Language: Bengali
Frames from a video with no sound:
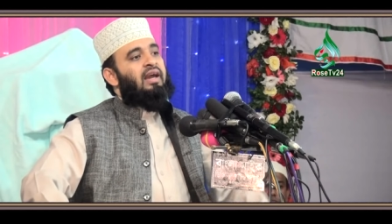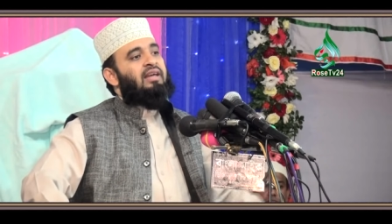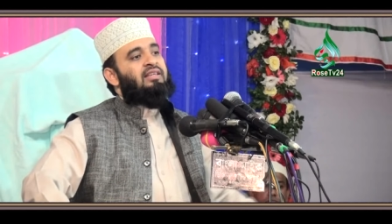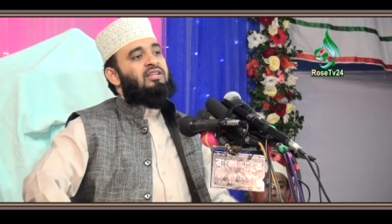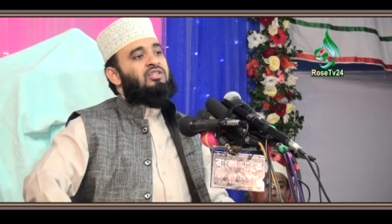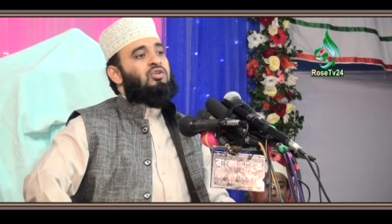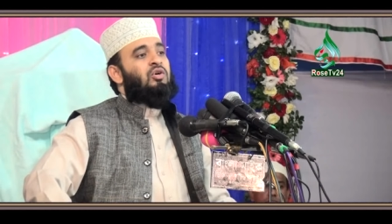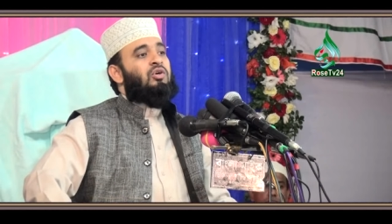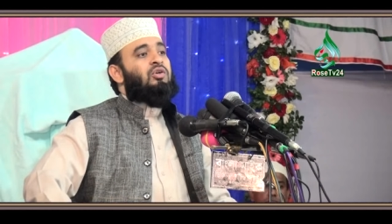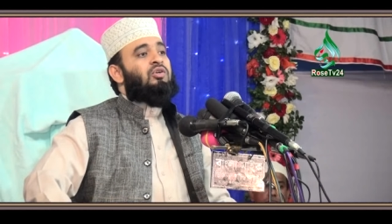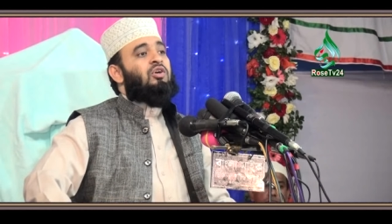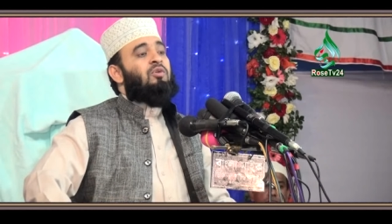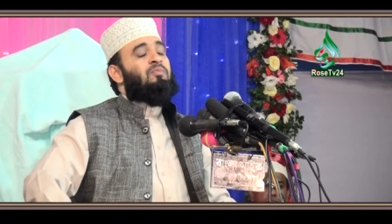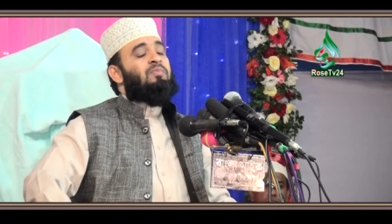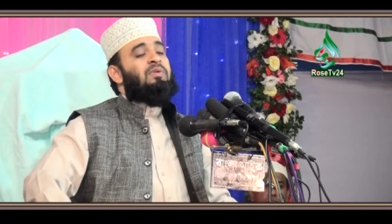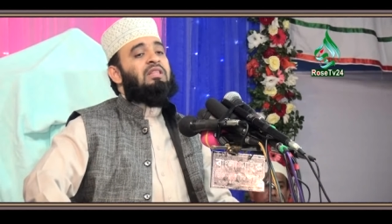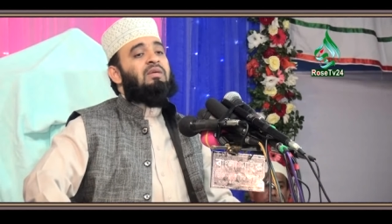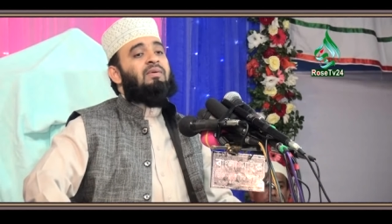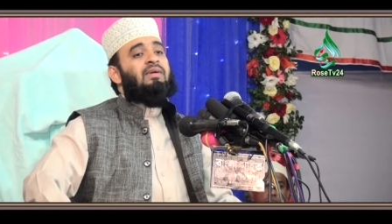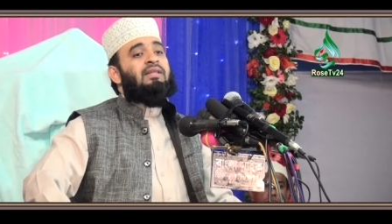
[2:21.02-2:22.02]
এই যে ছোট্ট
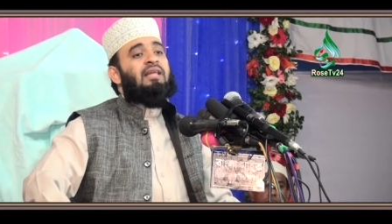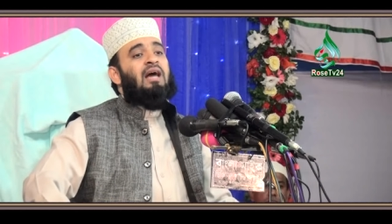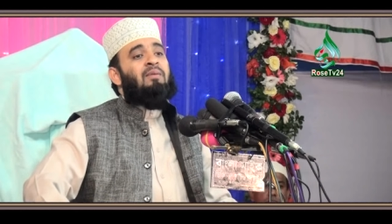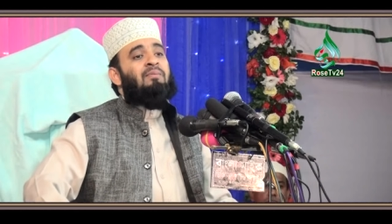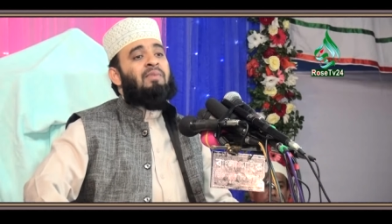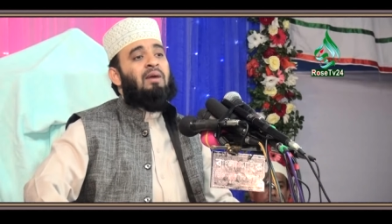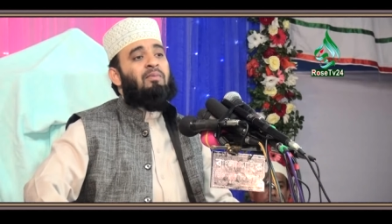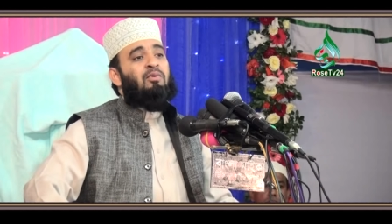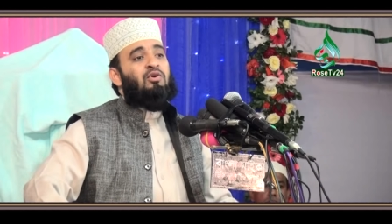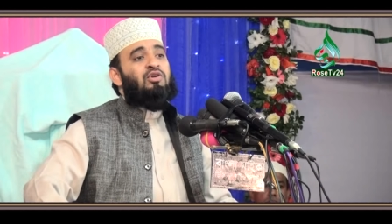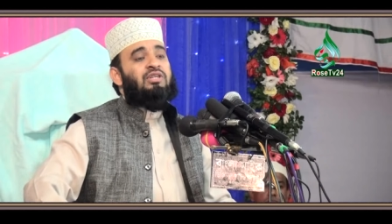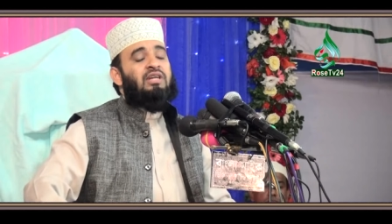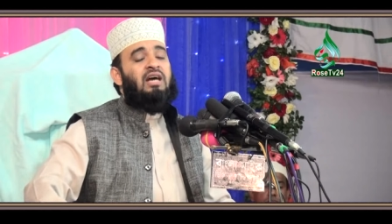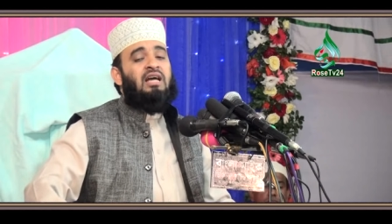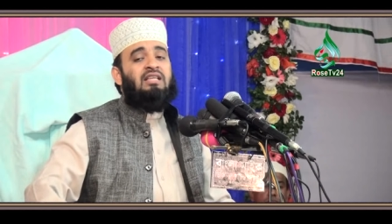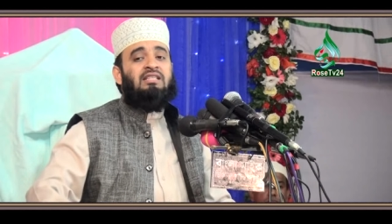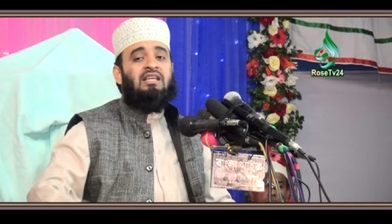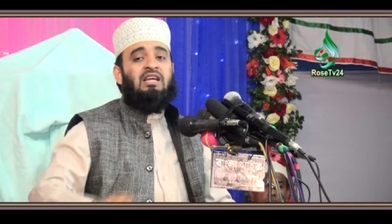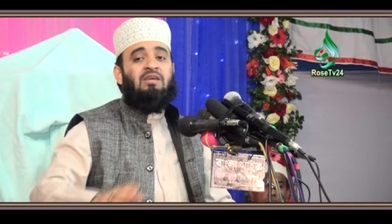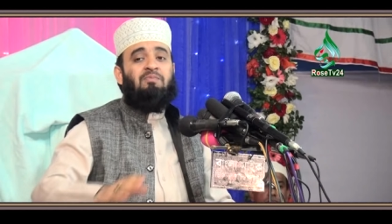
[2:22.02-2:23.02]
পৃথিবীতে আমরা বসে
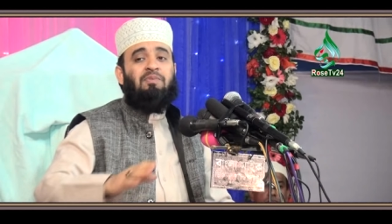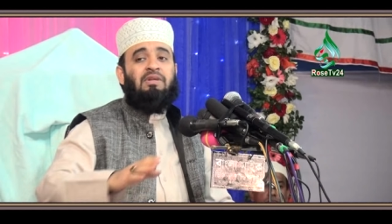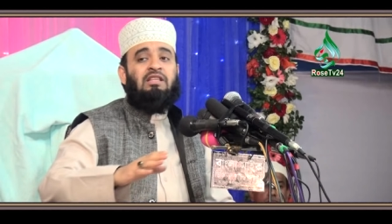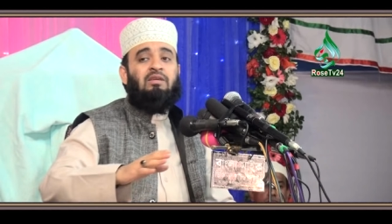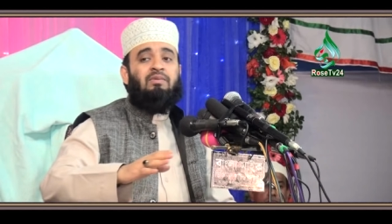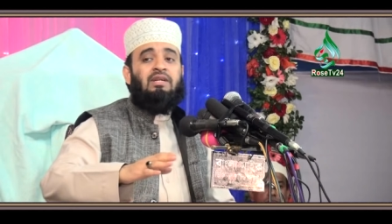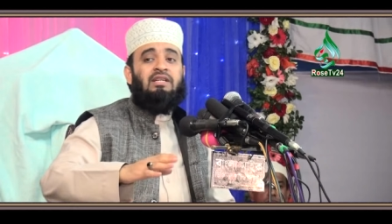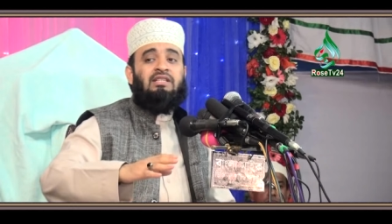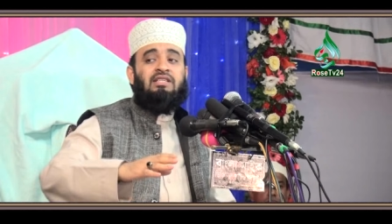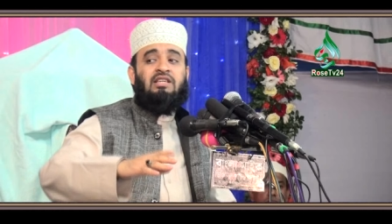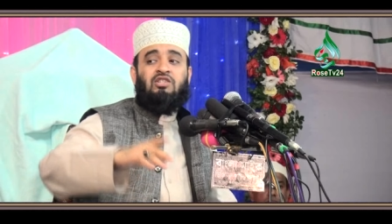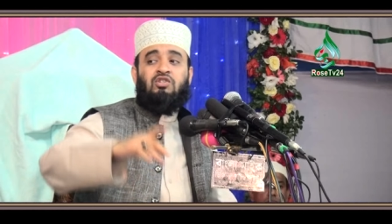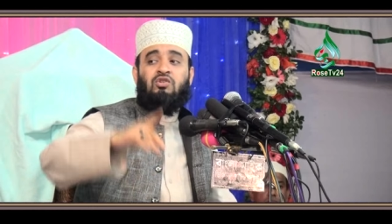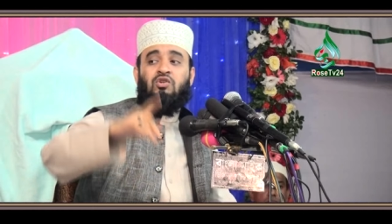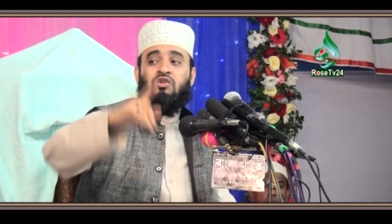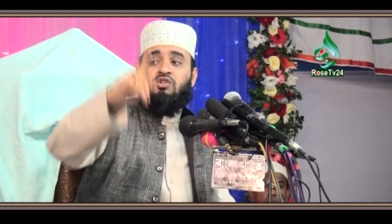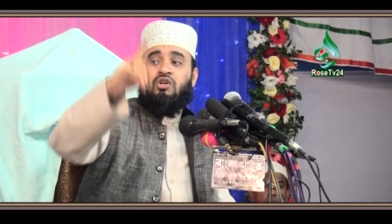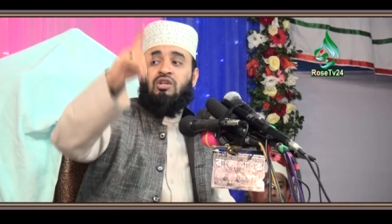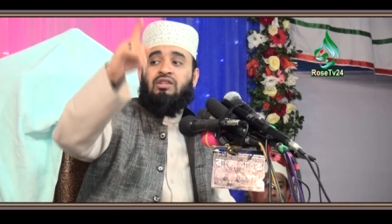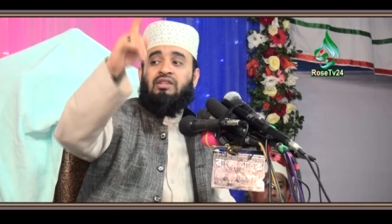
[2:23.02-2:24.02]
আছি এই পৃথিবীর চেয়ে
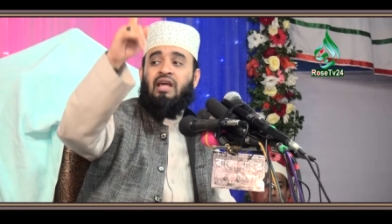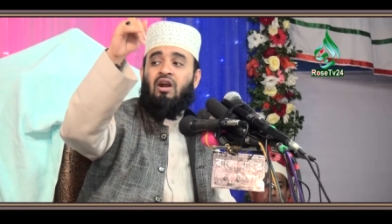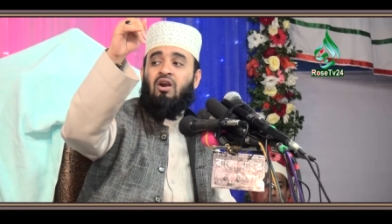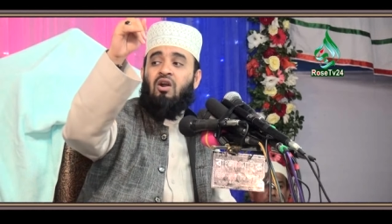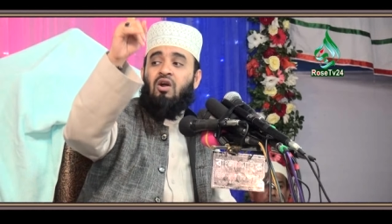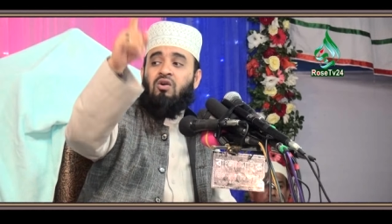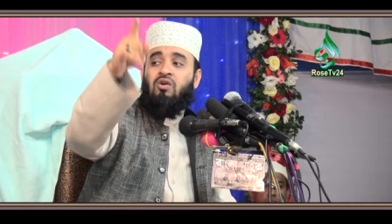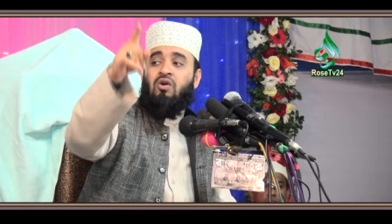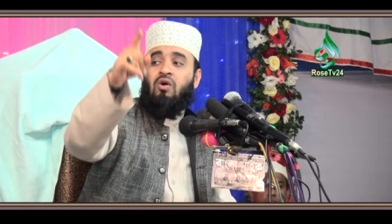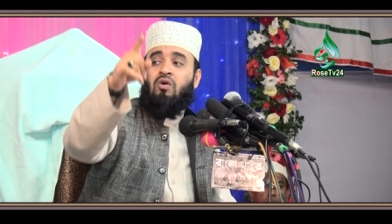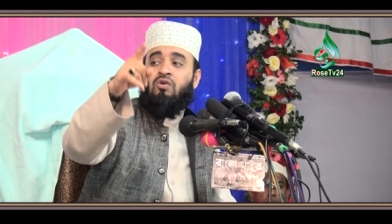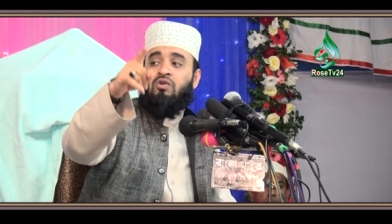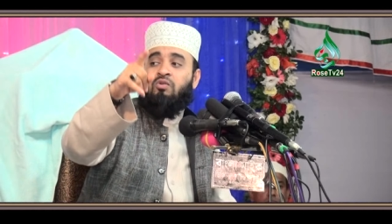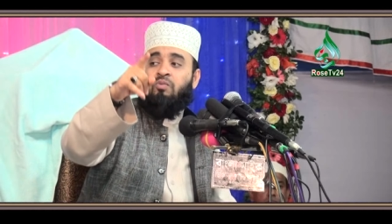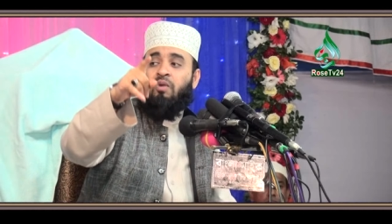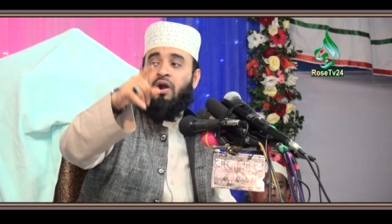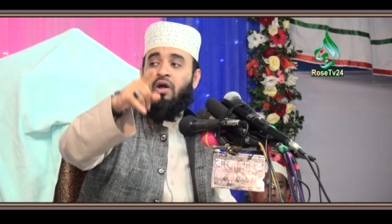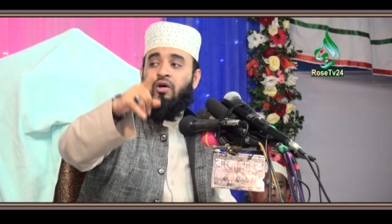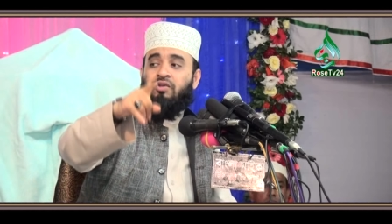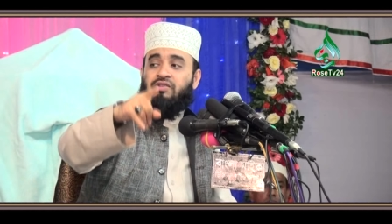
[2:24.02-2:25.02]
সূর্য তেরো লক্ষ গুণ
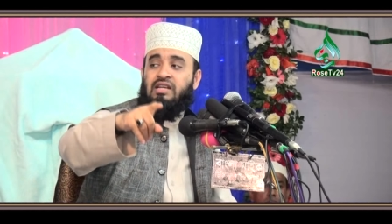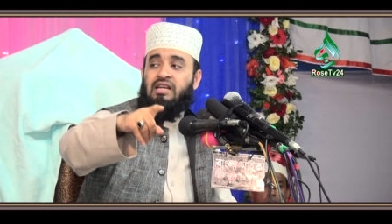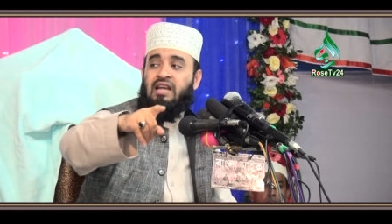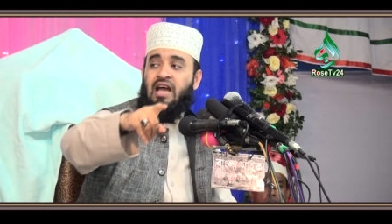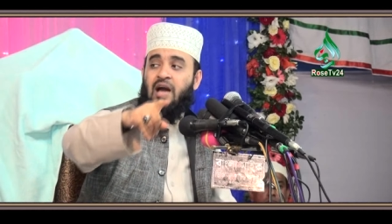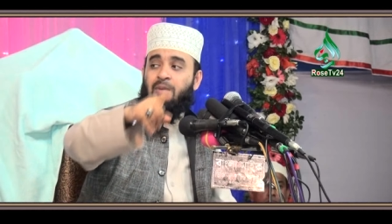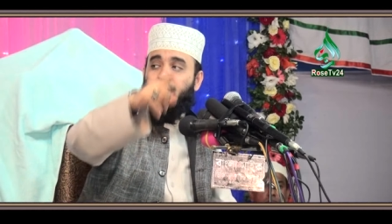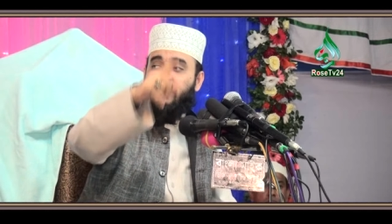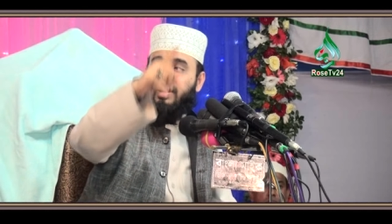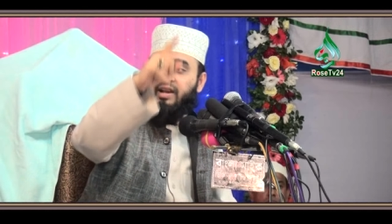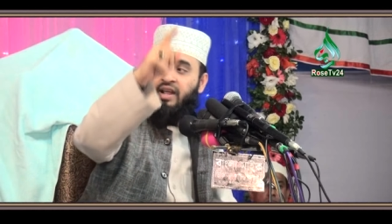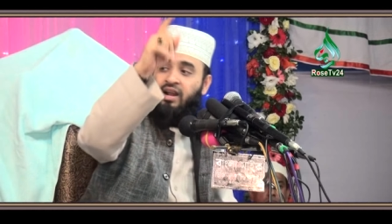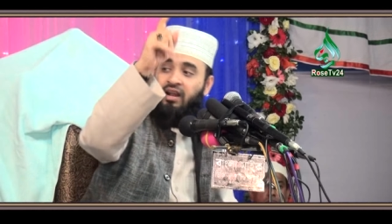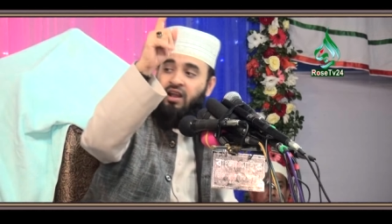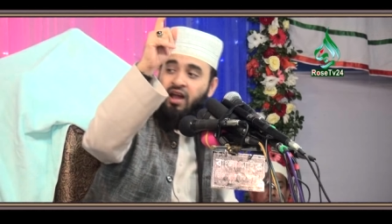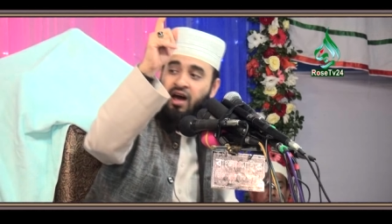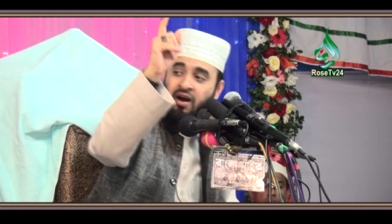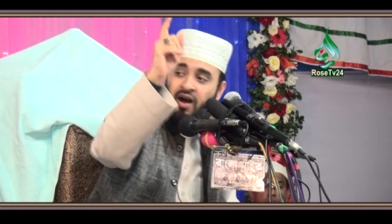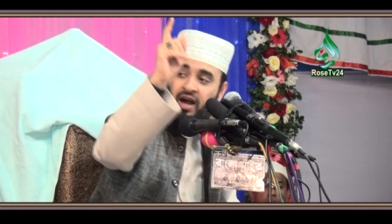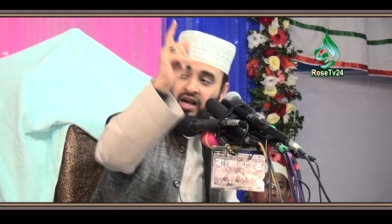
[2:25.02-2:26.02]
বড় চিল্লায় পড়েন
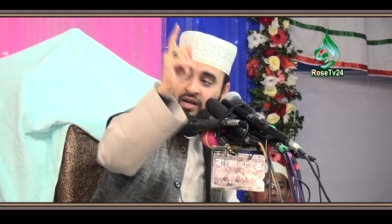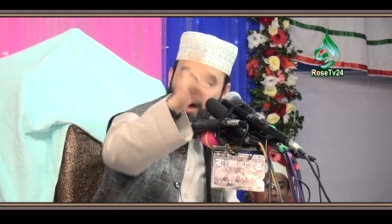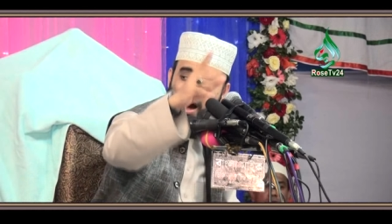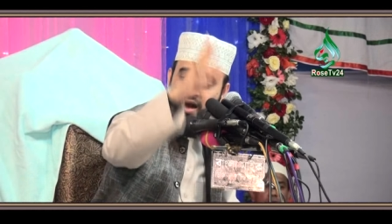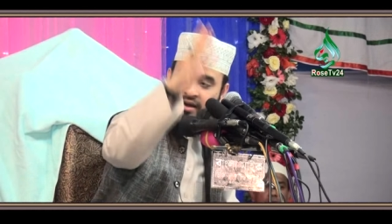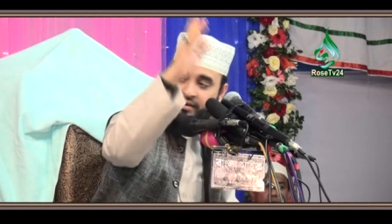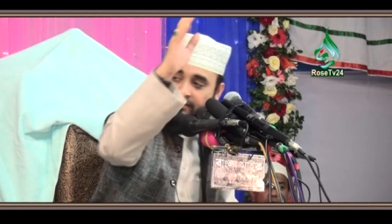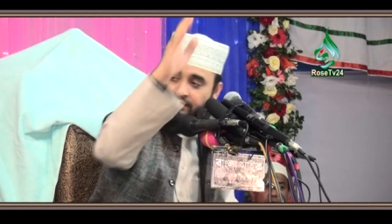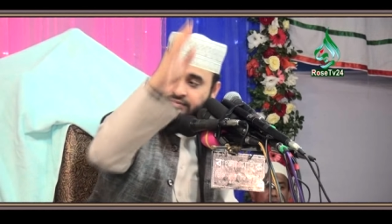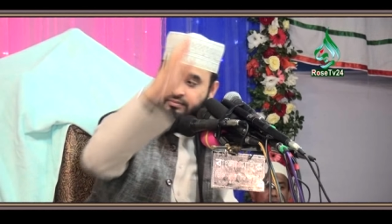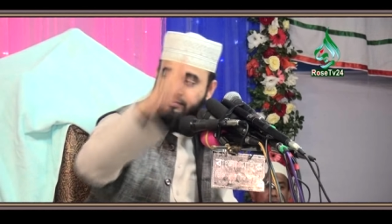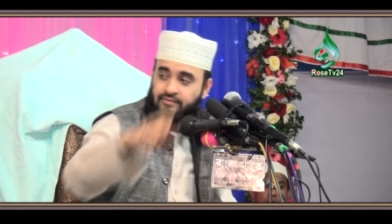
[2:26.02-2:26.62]
আল্লাহ আকবার